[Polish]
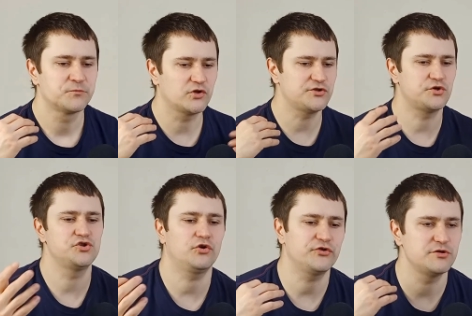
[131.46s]
to też
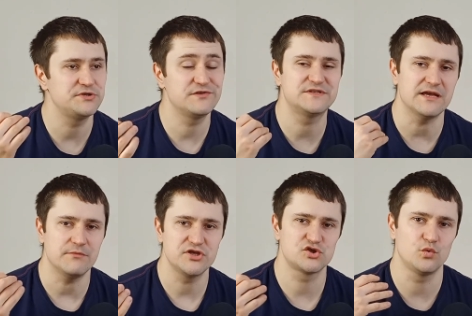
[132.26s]
chodzi o to, żeby się
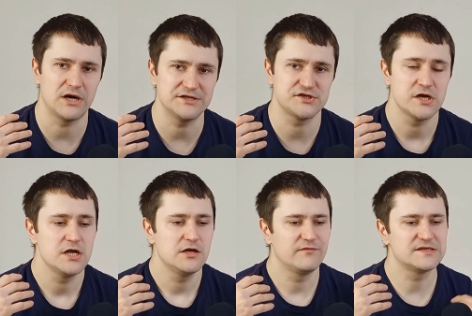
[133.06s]
wzajemnie słuchać.
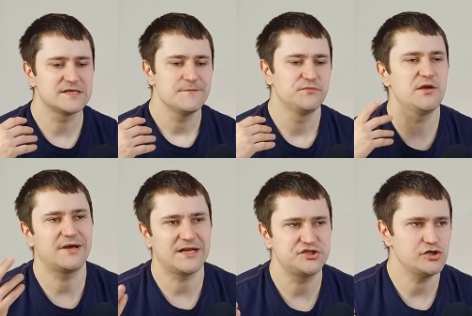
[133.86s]
Więc nie
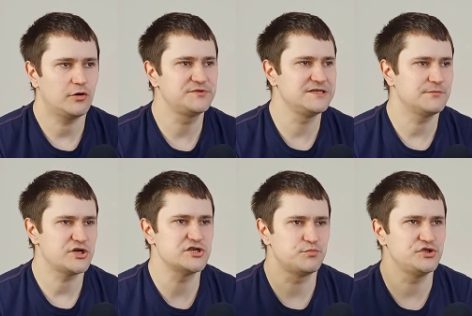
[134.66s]
ma raczej opcji na
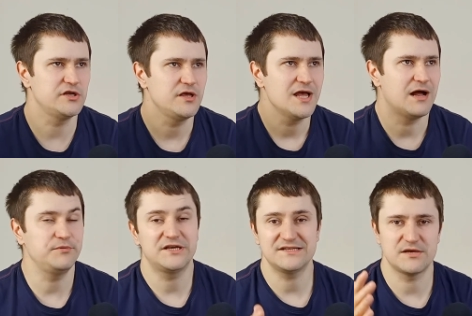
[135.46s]
przykład, że później
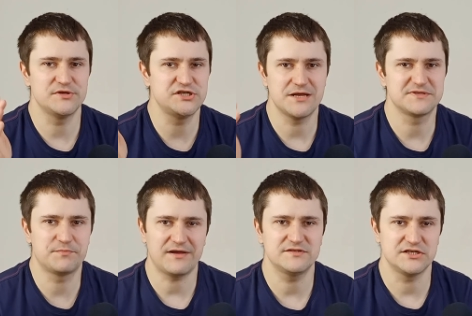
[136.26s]
aplikacja będzie nam
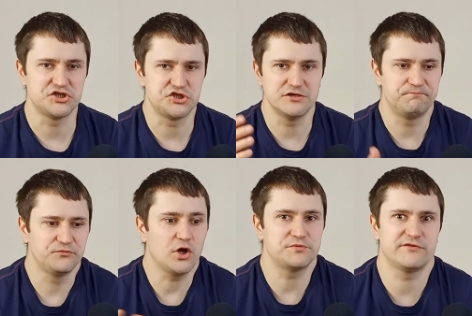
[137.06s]
sprawdzać, czy
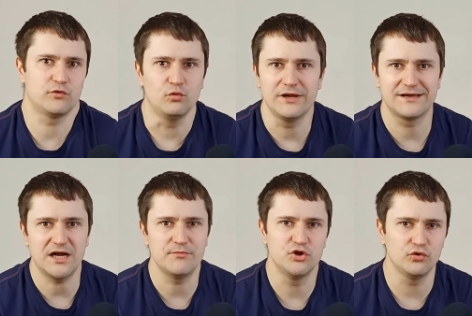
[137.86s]
dobrze w ogóle
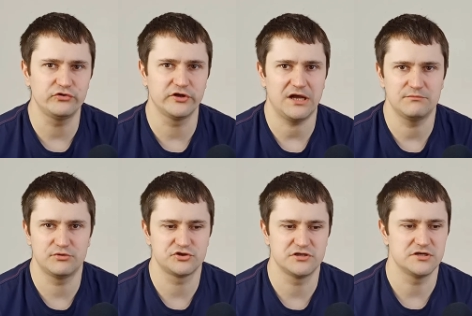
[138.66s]
gramy nuty,
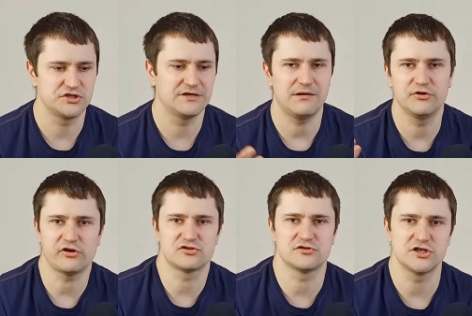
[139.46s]
albo czy, czy gramy
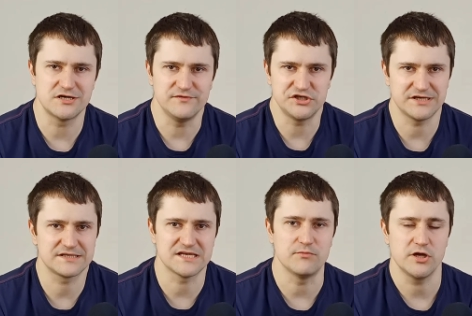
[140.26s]
to, co rzeczywiście
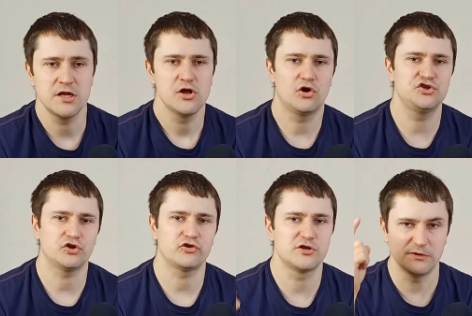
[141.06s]
chcemy.
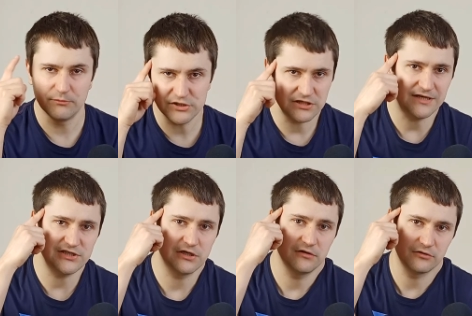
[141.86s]
Chodzi o to, żeby myśleć,